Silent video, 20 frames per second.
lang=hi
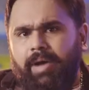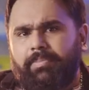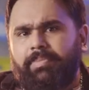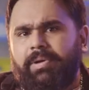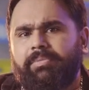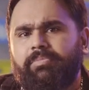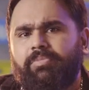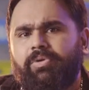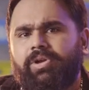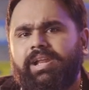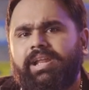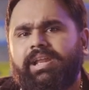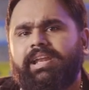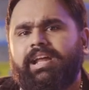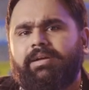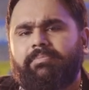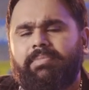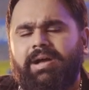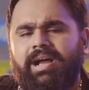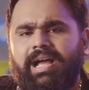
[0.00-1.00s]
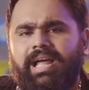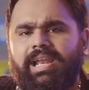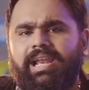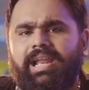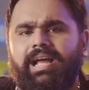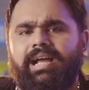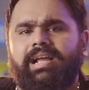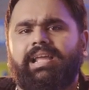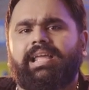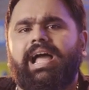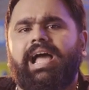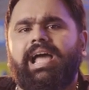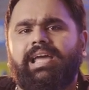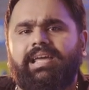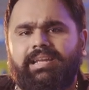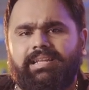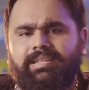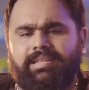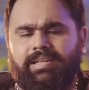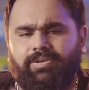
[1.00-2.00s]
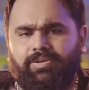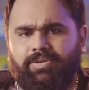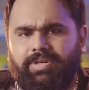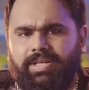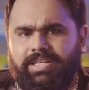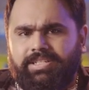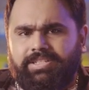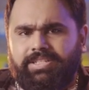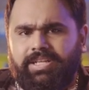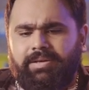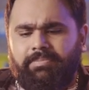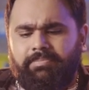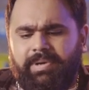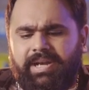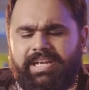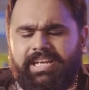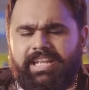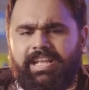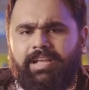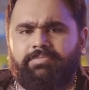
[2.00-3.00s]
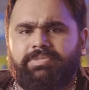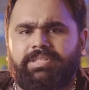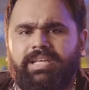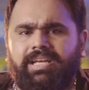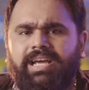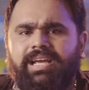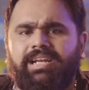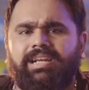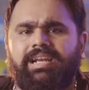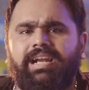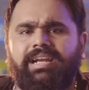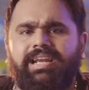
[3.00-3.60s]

अपन बोले नगमा खाला क्या है रे तेरे को टेंशन पेटीएम से करना